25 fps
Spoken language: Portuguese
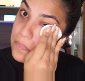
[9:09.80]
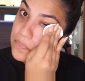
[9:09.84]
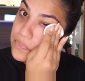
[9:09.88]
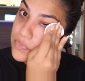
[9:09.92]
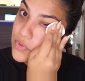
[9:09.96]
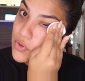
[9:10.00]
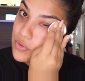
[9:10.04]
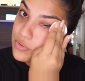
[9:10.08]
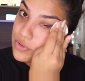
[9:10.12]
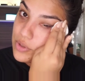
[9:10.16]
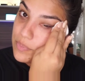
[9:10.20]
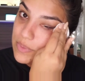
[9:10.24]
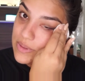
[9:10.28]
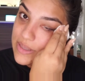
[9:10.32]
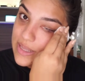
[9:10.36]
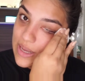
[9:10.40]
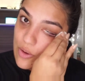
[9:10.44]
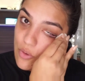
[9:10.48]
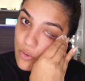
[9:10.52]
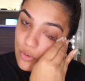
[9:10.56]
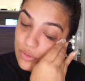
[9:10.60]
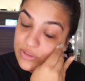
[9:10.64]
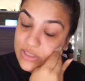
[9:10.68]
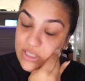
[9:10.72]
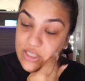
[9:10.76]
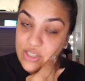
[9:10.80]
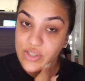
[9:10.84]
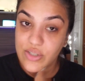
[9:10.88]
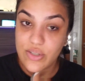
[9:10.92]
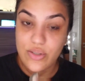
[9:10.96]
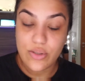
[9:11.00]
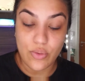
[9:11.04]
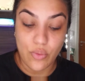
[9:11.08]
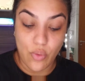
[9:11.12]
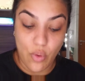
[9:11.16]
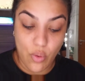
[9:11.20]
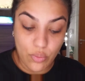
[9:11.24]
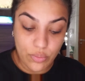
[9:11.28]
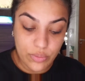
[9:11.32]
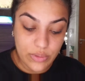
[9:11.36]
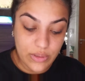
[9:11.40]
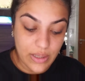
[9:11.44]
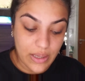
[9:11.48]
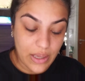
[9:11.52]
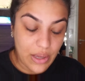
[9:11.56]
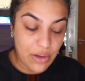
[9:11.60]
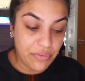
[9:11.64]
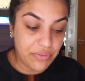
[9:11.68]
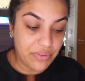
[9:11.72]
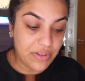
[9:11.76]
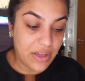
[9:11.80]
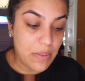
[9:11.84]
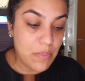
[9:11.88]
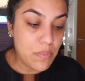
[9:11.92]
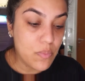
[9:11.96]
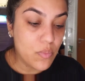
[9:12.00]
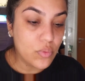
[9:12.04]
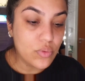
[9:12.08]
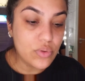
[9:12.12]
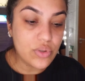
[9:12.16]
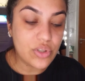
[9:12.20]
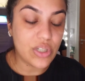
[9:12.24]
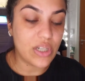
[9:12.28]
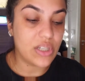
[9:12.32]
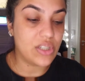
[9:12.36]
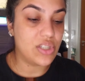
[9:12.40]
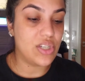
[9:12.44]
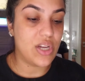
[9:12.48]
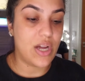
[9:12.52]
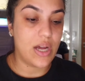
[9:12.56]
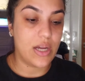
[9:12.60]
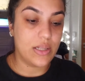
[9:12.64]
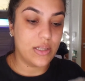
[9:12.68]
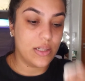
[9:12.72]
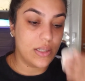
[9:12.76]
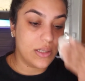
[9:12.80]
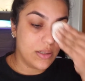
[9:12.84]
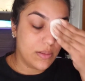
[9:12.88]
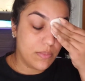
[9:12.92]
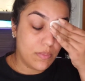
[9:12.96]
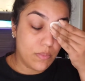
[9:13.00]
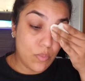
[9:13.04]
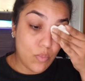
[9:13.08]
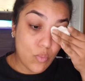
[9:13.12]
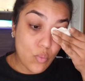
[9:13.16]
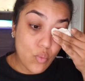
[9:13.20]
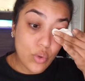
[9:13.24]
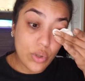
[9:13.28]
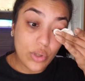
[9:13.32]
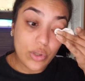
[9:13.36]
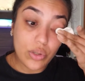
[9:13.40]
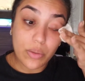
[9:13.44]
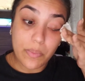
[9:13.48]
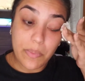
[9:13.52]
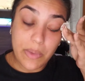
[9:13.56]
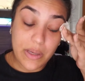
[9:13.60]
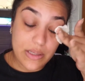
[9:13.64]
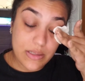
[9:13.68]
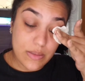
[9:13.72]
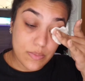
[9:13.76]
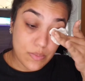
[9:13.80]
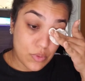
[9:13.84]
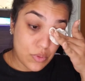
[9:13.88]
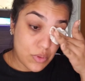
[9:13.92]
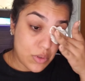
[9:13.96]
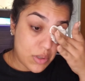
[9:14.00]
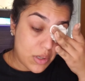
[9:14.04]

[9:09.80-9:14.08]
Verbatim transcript: Quando eu me dei conta disso ontem, eu fiquei muito chateada, muito mesmo.